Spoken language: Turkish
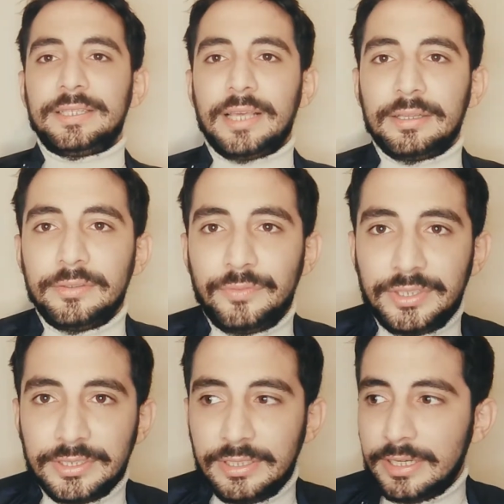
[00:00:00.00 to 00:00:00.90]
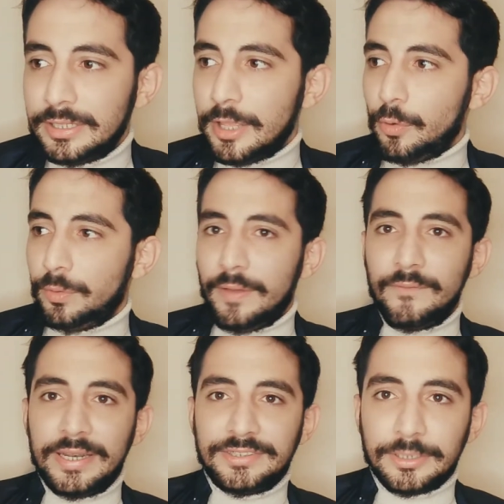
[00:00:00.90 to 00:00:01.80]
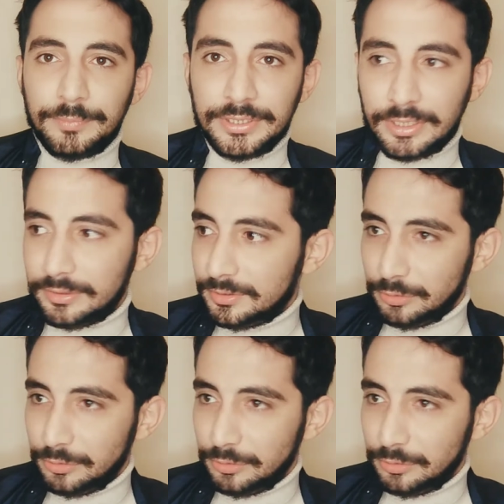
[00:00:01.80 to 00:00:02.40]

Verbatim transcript: kendi fikirlerine önem verecek bir kadın